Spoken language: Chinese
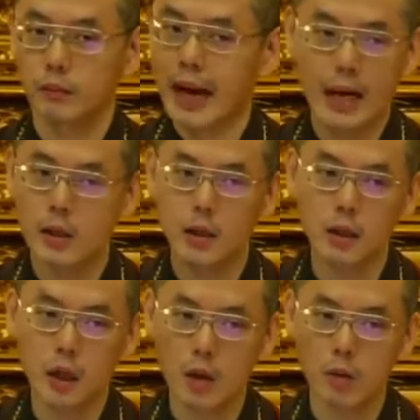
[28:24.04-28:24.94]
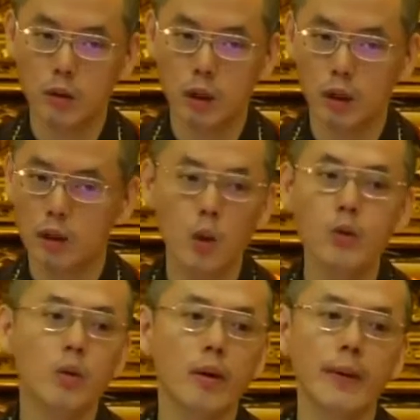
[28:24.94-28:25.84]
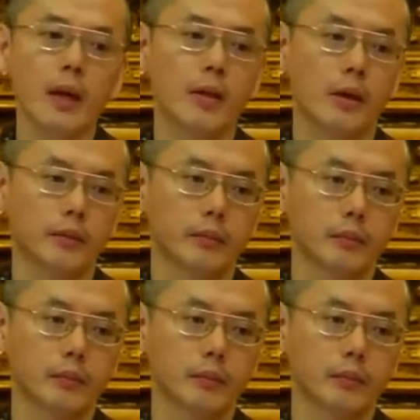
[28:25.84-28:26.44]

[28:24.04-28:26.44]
答案事实告诉你，都是会变的。